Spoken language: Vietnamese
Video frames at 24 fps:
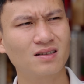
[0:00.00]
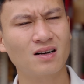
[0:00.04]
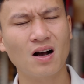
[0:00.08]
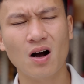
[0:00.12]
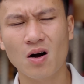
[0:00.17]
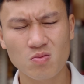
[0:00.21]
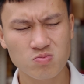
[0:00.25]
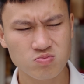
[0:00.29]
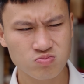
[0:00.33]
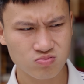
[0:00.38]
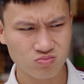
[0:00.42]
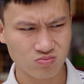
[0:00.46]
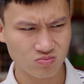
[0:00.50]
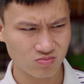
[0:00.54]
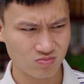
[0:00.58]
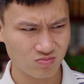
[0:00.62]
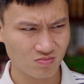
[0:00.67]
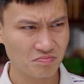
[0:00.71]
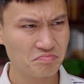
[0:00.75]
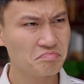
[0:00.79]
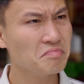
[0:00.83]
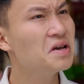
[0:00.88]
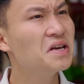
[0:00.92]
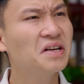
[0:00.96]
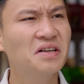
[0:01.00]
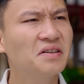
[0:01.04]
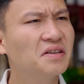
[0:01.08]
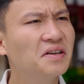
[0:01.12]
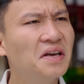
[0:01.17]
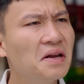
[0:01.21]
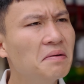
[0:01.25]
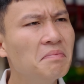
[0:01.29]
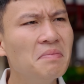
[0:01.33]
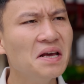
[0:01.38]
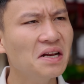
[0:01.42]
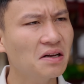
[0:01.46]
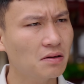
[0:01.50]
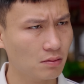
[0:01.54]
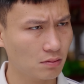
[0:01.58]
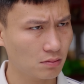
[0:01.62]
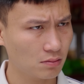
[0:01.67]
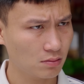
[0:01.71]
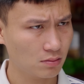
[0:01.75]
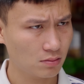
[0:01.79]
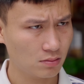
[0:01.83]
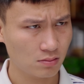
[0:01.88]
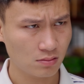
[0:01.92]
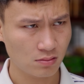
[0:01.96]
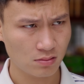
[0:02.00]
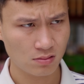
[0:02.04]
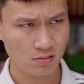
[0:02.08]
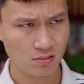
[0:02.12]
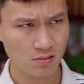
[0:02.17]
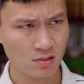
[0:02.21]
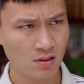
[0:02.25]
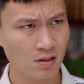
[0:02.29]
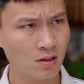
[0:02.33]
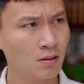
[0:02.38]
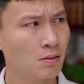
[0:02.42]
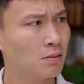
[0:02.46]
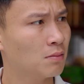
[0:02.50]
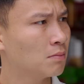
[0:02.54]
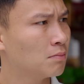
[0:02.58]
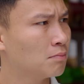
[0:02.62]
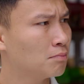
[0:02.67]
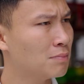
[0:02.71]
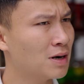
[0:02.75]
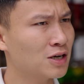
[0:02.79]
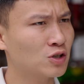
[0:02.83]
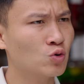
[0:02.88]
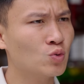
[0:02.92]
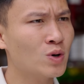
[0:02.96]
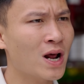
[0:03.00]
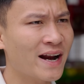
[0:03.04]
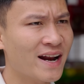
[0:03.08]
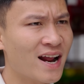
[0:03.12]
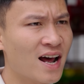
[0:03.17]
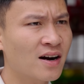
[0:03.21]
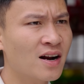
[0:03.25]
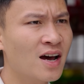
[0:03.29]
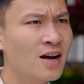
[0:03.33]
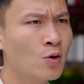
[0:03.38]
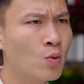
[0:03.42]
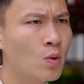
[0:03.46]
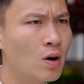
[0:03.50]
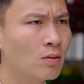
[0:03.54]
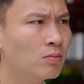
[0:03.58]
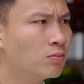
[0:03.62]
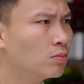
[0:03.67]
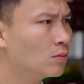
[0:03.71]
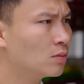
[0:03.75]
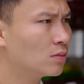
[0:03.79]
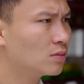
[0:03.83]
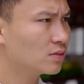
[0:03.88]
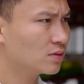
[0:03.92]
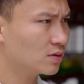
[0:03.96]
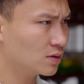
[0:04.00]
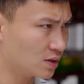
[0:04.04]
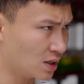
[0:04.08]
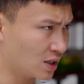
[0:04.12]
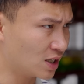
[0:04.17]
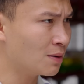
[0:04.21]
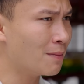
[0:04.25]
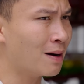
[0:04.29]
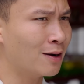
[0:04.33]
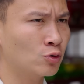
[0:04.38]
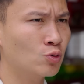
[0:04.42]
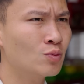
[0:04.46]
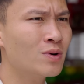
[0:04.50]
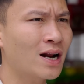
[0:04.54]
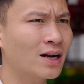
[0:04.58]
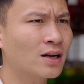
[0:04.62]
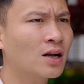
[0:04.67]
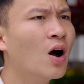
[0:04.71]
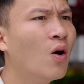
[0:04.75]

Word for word: không bịt kín mít mà chú đạt đang đây đúng không để tao bảo chú đạt